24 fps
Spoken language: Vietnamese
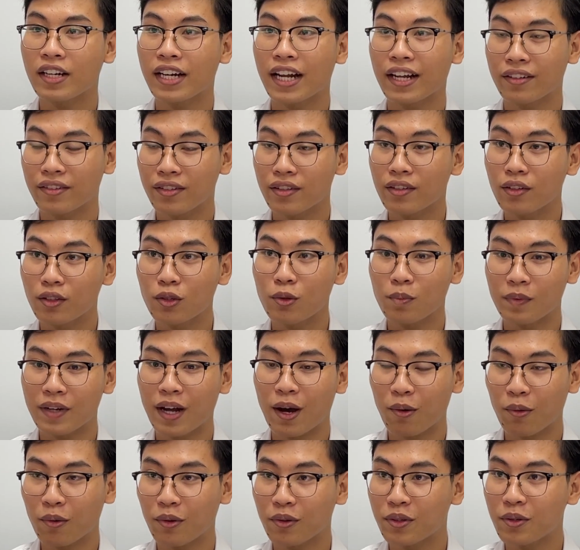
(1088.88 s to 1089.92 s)
khăn nhất cái lúc
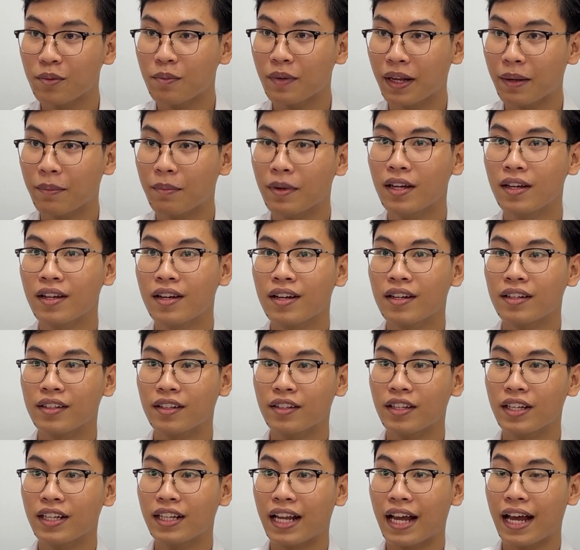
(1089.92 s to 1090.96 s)
đầu của chúng em á, đó,
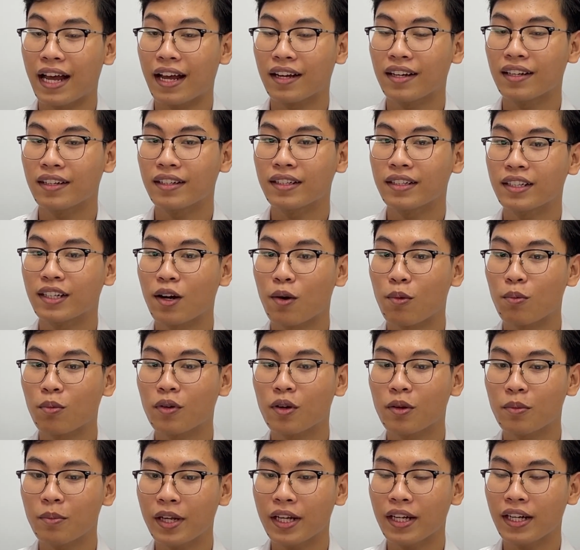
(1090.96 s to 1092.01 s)
đó chính là không
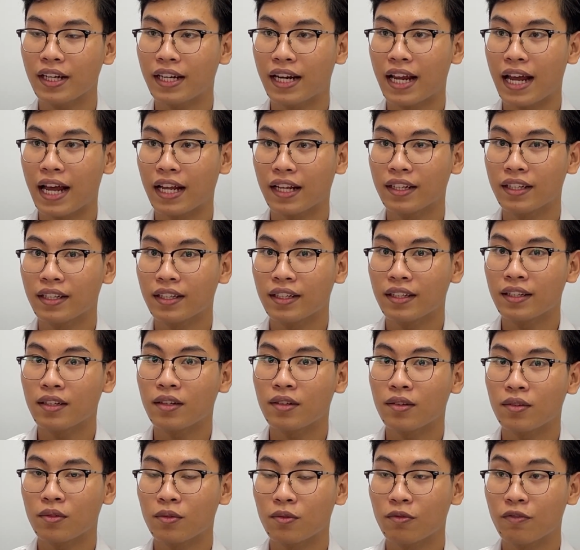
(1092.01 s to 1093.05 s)
có biết là
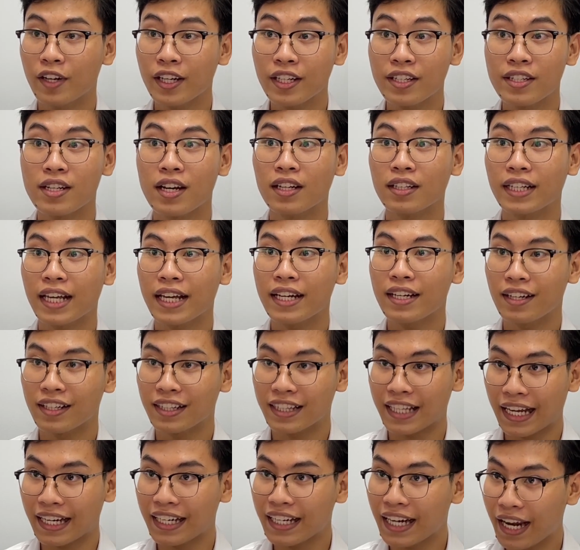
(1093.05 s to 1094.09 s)
viết trên cái nền
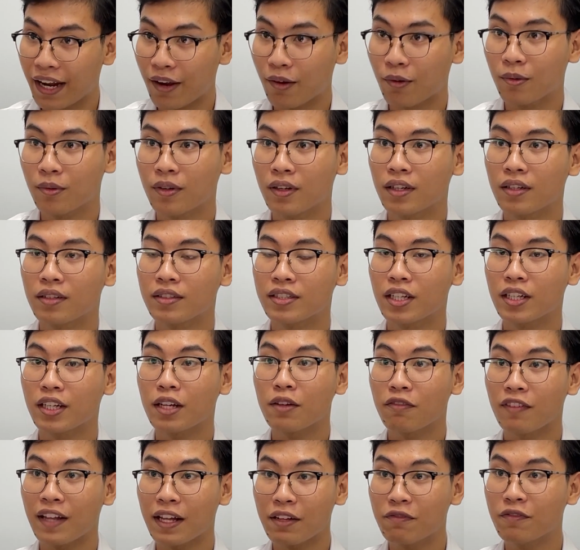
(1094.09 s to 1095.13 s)
tảng nào, trên
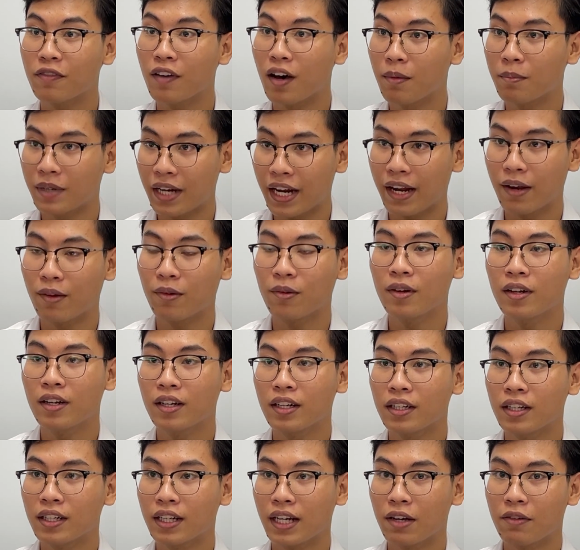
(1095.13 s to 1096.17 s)
cái platform nào
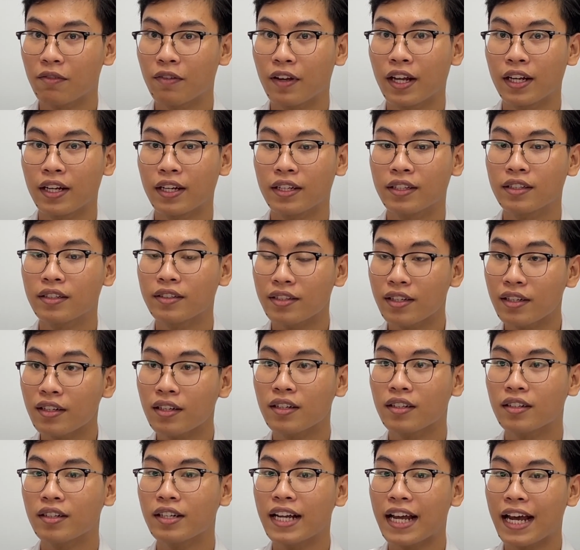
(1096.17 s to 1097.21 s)
là về thứ nhất,
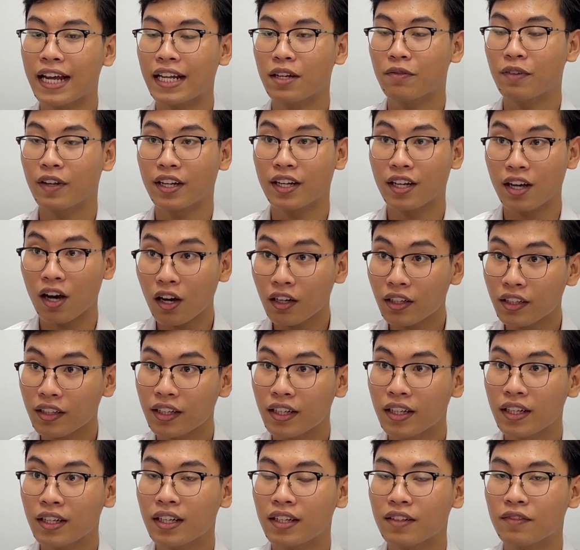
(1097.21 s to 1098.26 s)
thứ hai là về code,
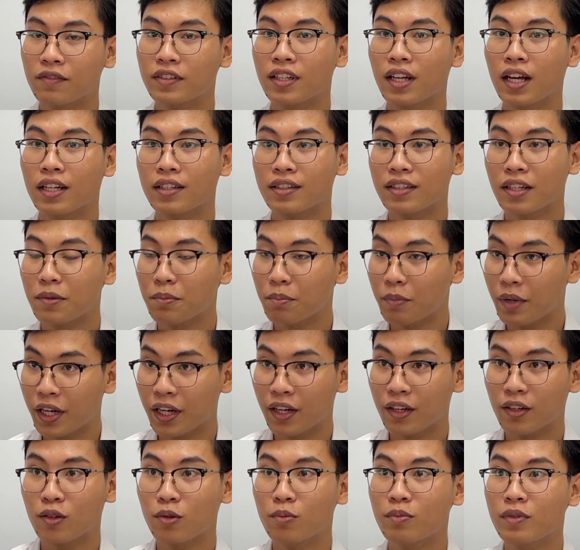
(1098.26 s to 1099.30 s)
tờ tên
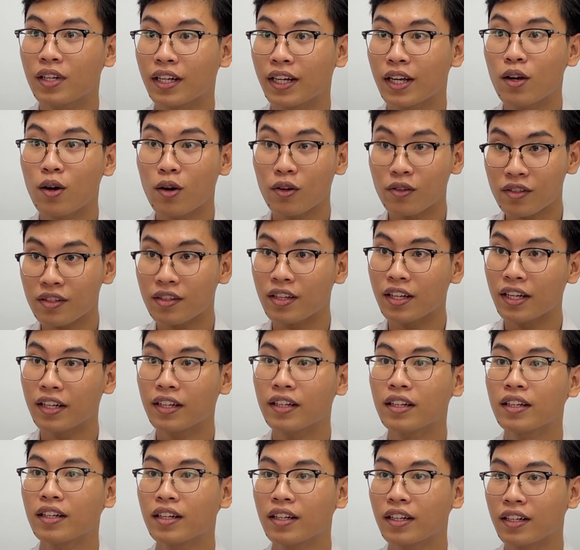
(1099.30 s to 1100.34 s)
miền cũng như là cái hosting
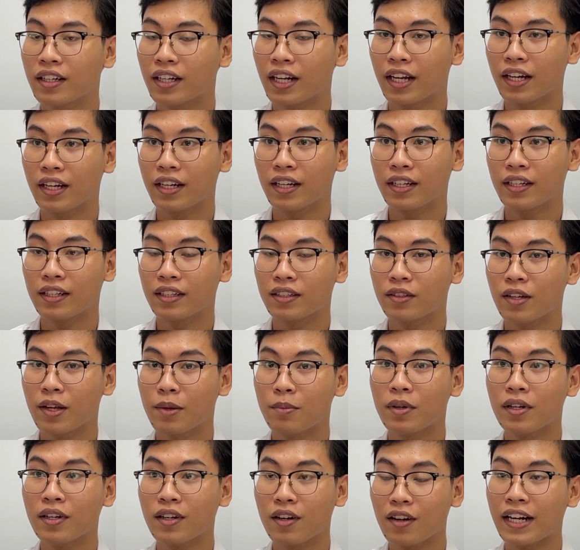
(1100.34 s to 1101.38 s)
thì cho em
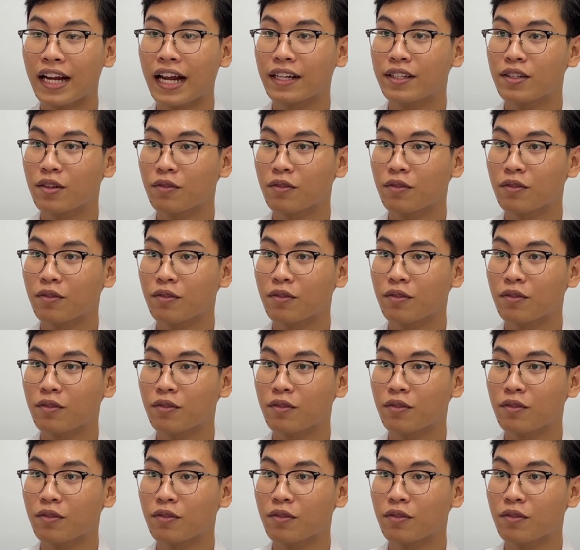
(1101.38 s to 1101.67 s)
rất khó khăn